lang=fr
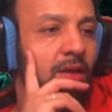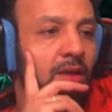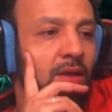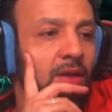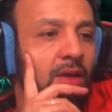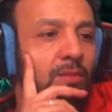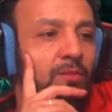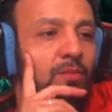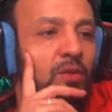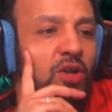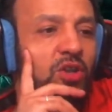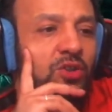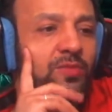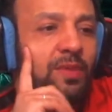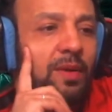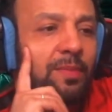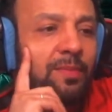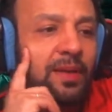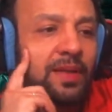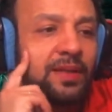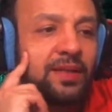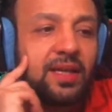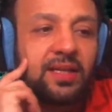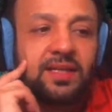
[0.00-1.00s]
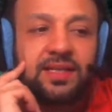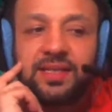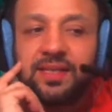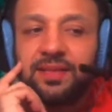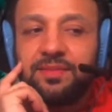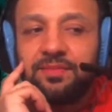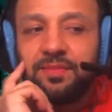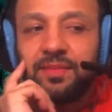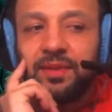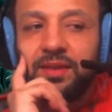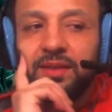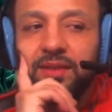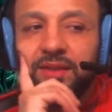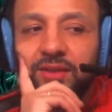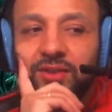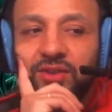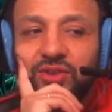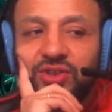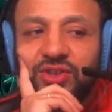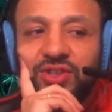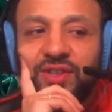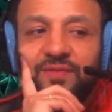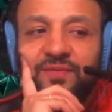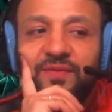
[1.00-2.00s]
Moi je m'appelle Nassim,
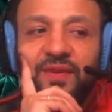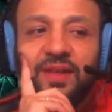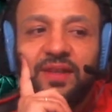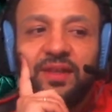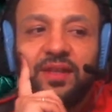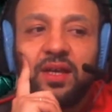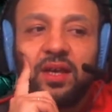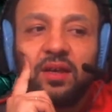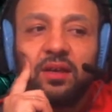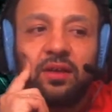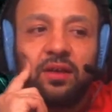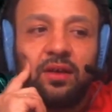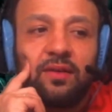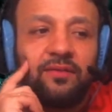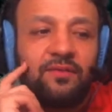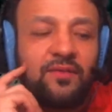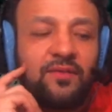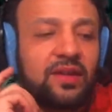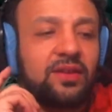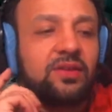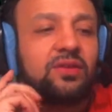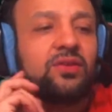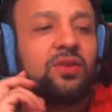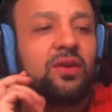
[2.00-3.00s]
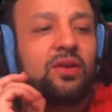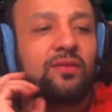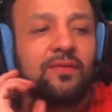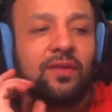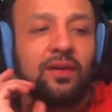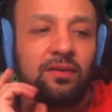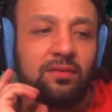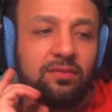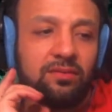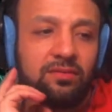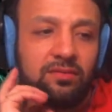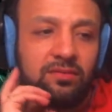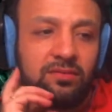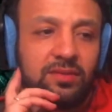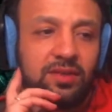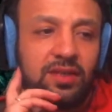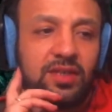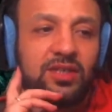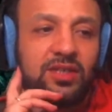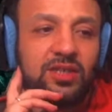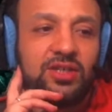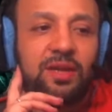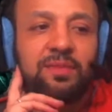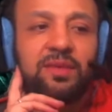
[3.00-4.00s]
j'ai 21, 29 ans
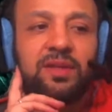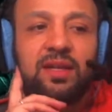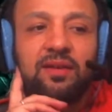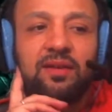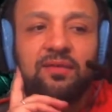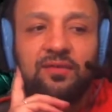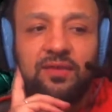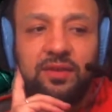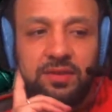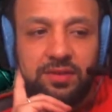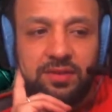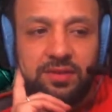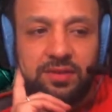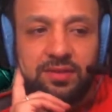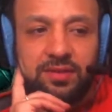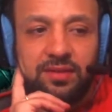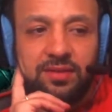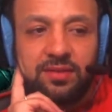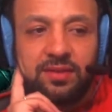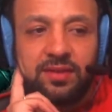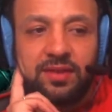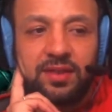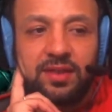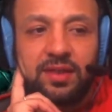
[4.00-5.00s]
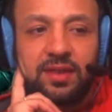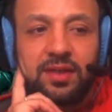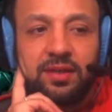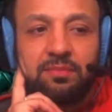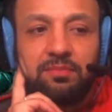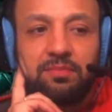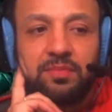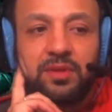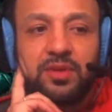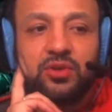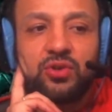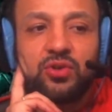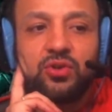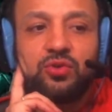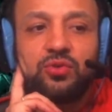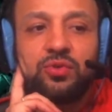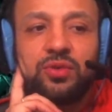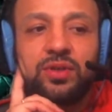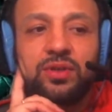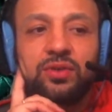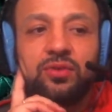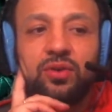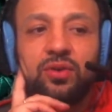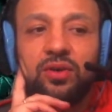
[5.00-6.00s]
et j'habite en France mais je
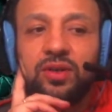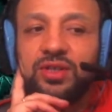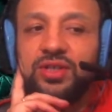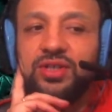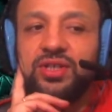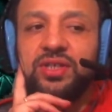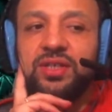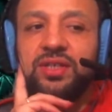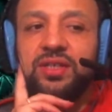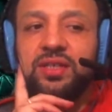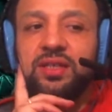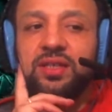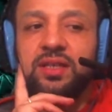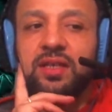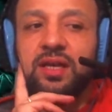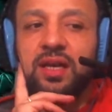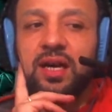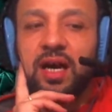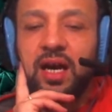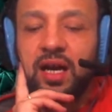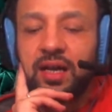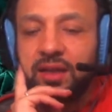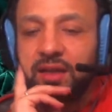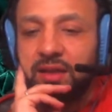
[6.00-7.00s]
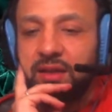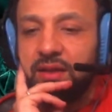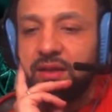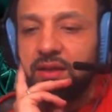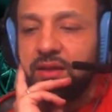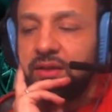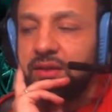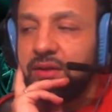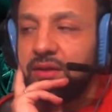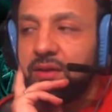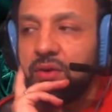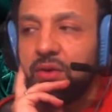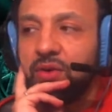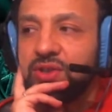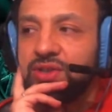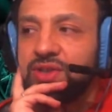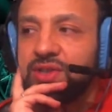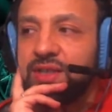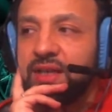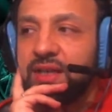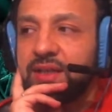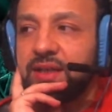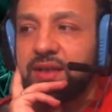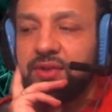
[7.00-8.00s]
suis d'origine euh,
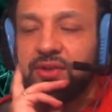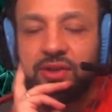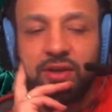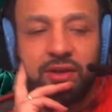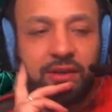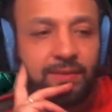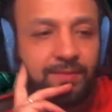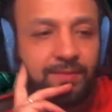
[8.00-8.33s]
originaire d'Algérie.